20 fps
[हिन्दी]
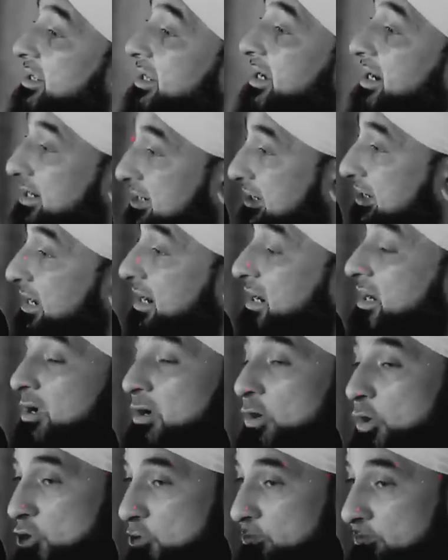के लेट गया
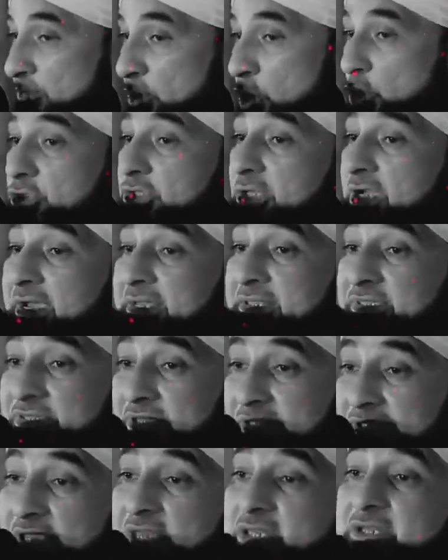और मौत का
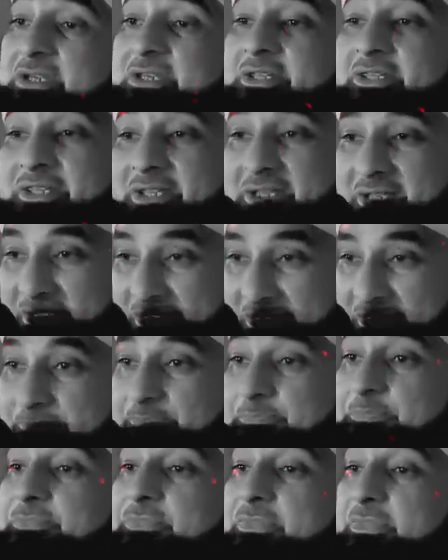इंतज़ार करने
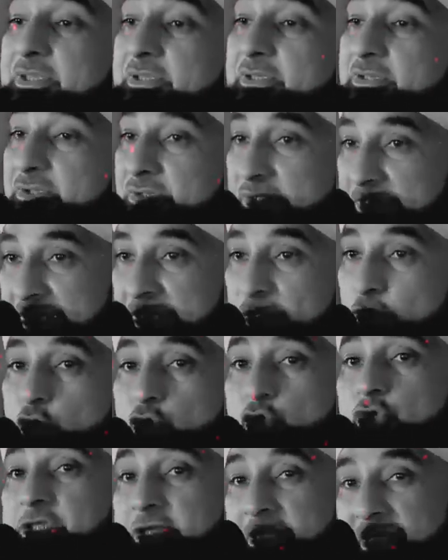लगा जिन
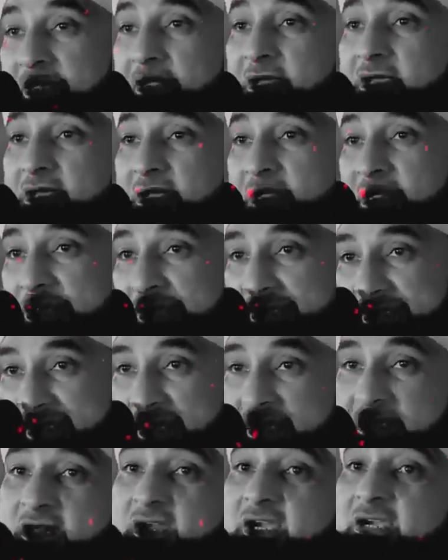लोगों ने
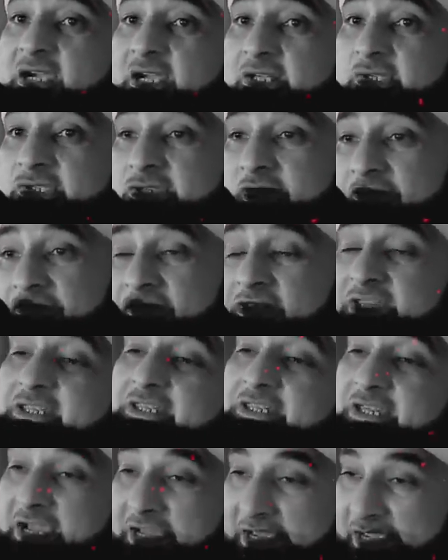सहरा का सफ़र
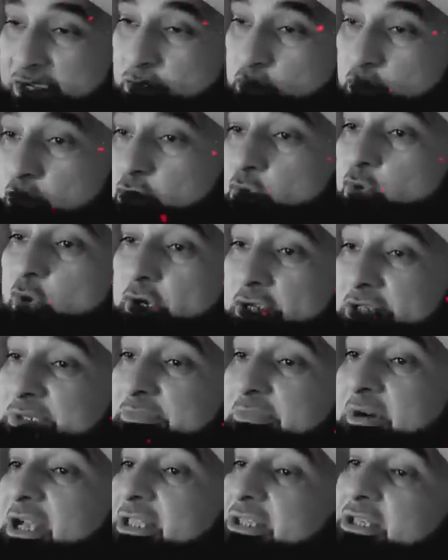किया है उनको
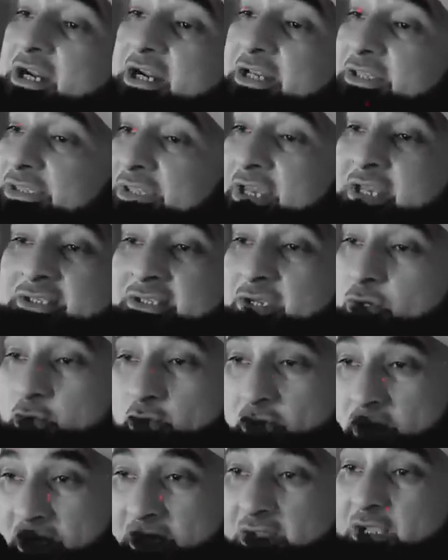इस बात का अंदाज़ा
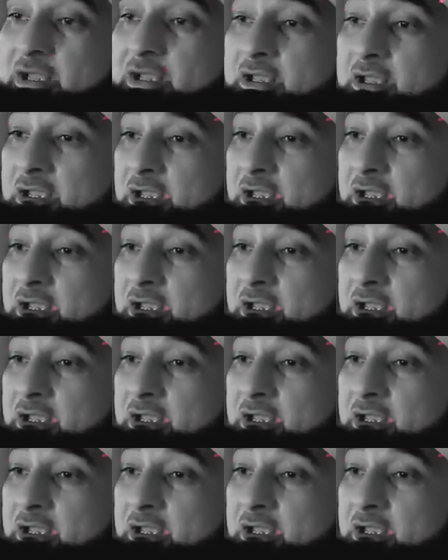होगा